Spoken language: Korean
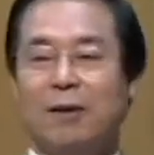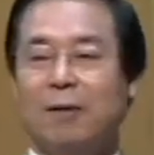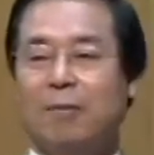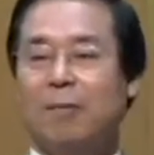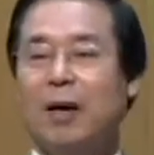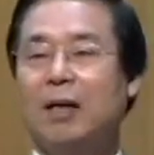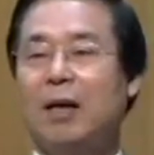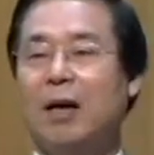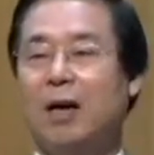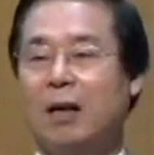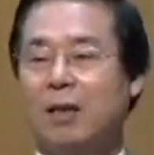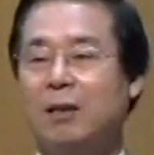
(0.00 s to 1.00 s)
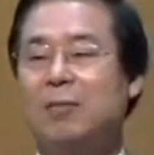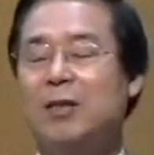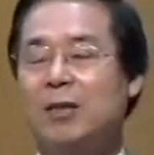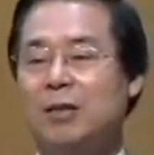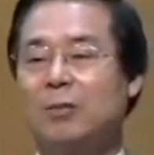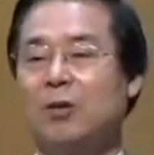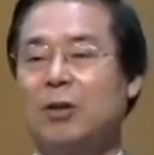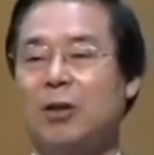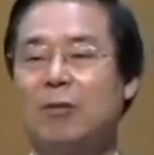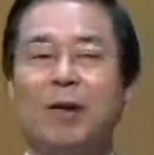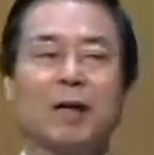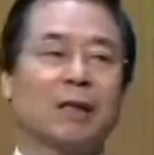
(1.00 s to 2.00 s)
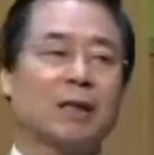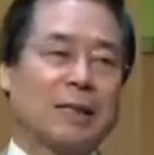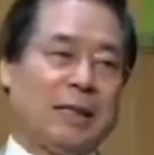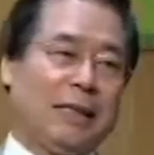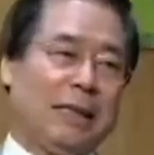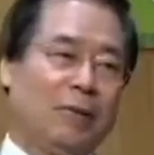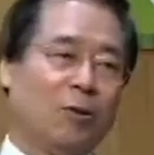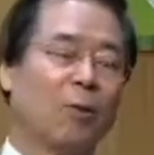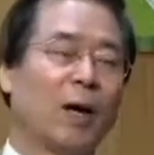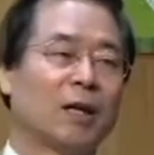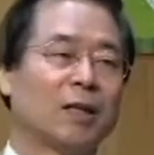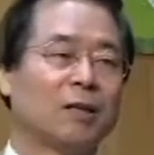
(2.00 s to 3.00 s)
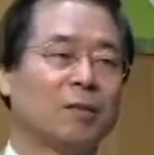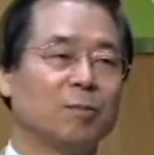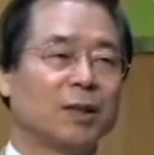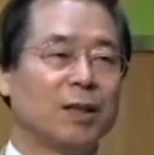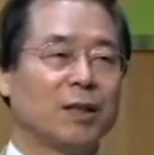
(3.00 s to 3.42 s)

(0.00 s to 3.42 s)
마귀가 힘을 쓰지 못하고 막 도망가는 겁니다.